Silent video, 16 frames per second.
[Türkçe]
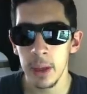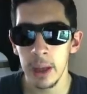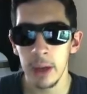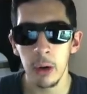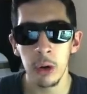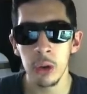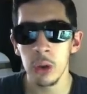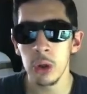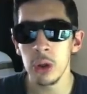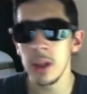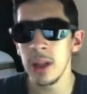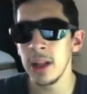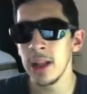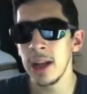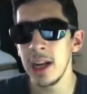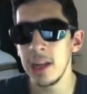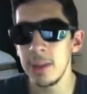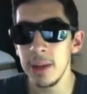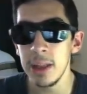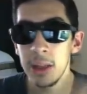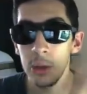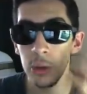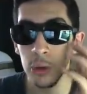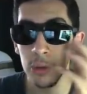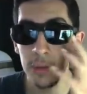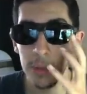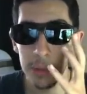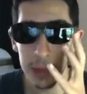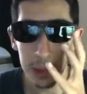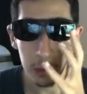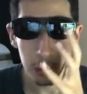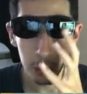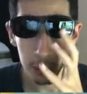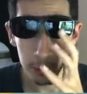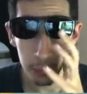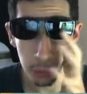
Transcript: 14 e, tane galibiyet alıyorum ve bırakıyorum.